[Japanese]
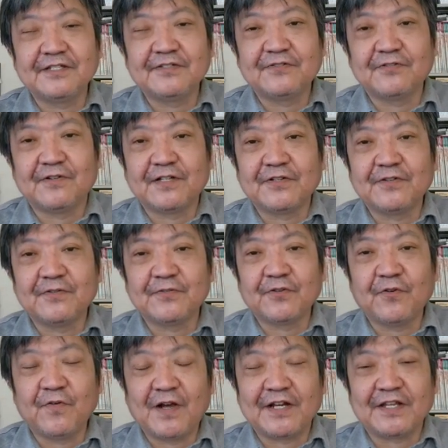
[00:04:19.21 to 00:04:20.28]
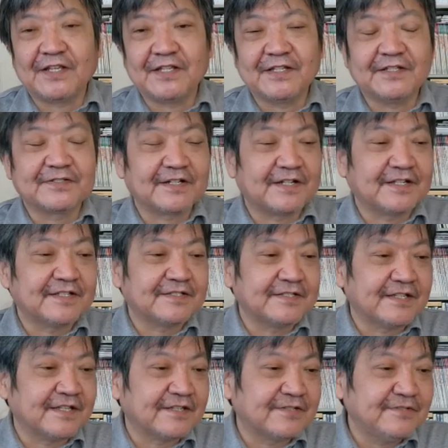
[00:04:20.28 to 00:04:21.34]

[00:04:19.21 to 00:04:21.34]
人口は日本の4割ですからですね